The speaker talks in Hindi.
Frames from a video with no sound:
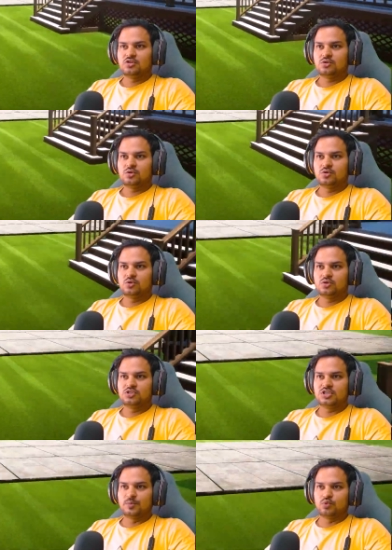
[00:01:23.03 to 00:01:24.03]
तो
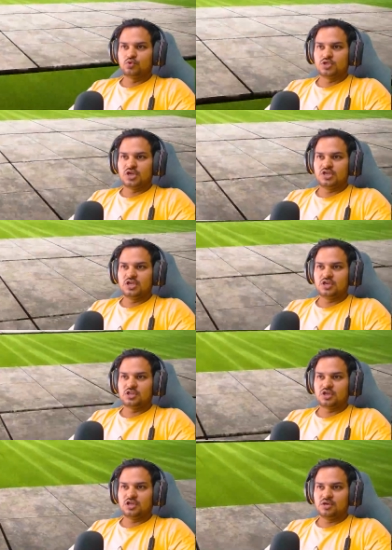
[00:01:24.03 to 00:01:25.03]
इससे पूछते हैं ये
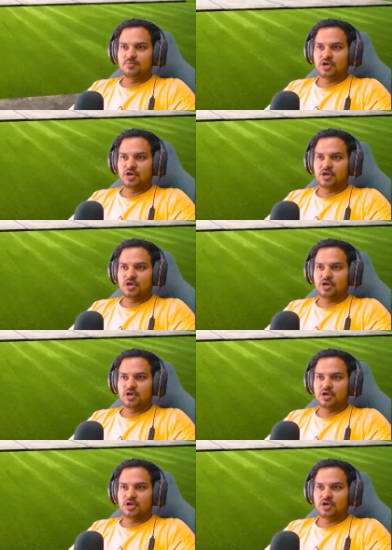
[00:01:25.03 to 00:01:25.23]
कितने की है